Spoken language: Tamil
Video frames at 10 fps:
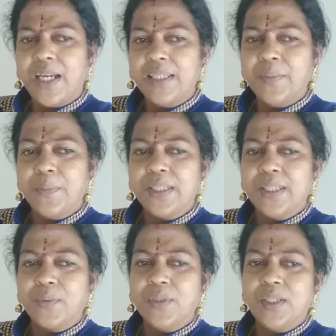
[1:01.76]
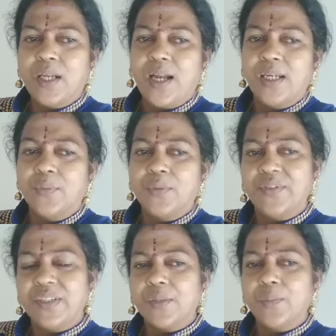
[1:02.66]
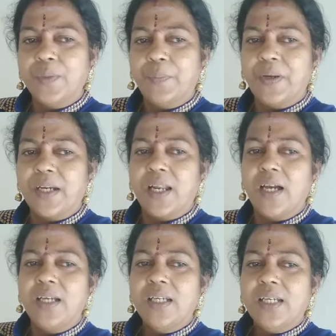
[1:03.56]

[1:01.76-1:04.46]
அந்த மாதிரி ஒன்று காலை உணவிற்கு முன் பண்ணலாம்